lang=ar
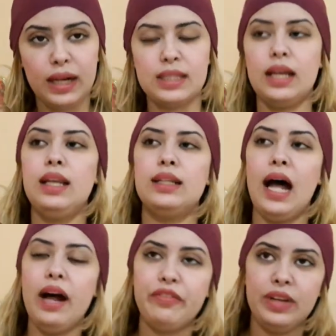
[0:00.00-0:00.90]
كتغلط
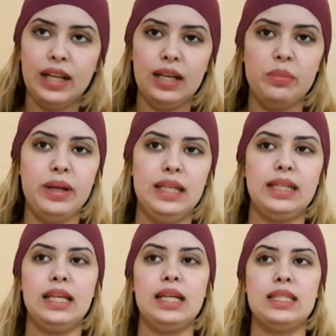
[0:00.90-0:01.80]
عارفين الحلبه
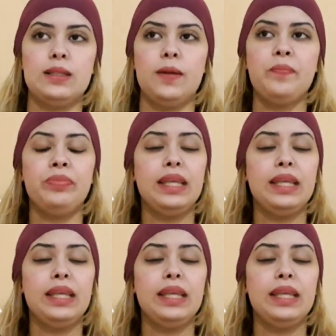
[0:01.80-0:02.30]
يعني كت